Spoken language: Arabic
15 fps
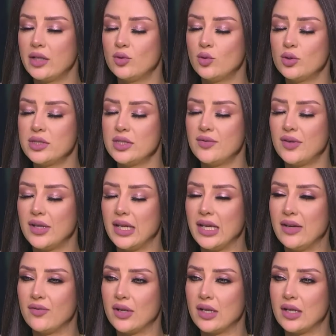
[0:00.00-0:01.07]
الدهون دي في الايه
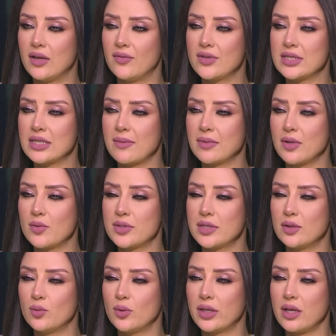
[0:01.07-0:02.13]
في, في السمنه
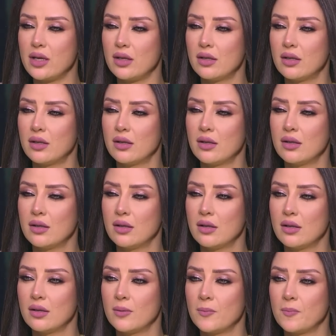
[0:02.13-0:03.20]
والزيت وكده سمنه
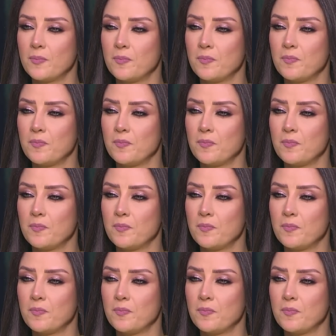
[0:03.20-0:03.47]
والزيت